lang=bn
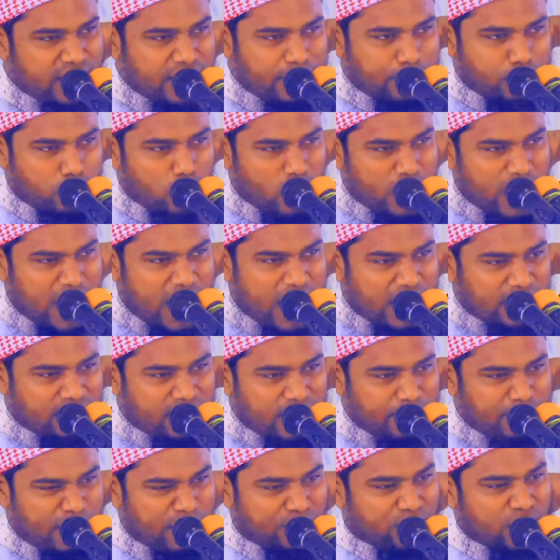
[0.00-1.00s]
যেই বয়ান
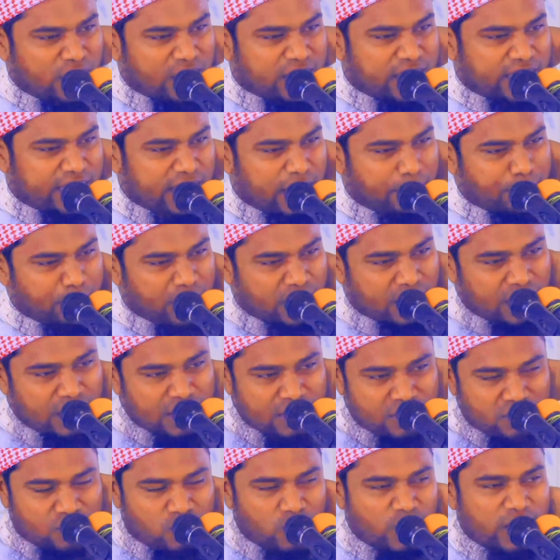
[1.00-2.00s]
যেই মাহফিল থেকে আমি
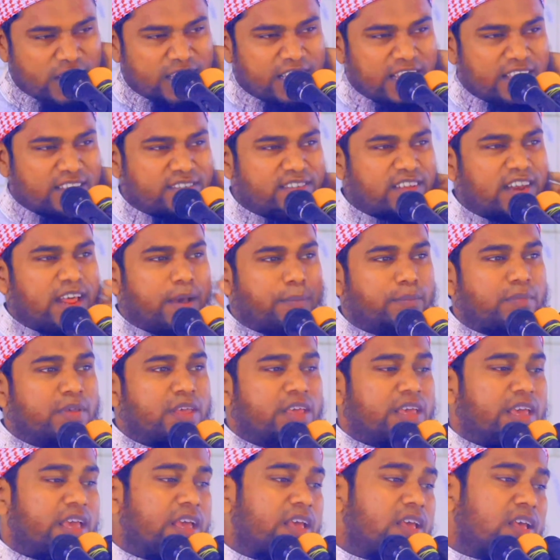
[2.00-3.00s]
চলে গিয়েছিলাম
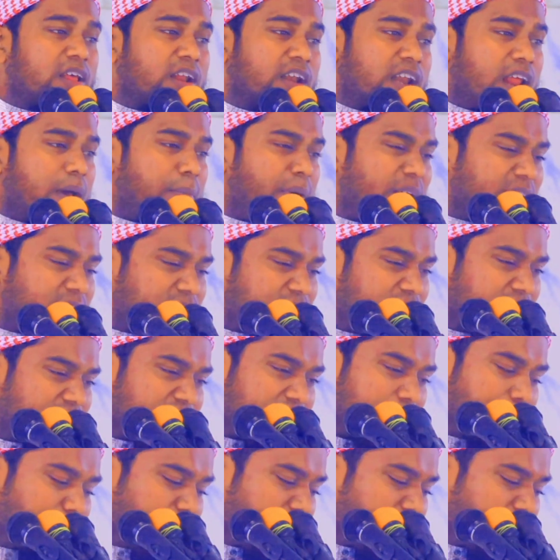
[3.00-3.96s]
নামাজ শেষ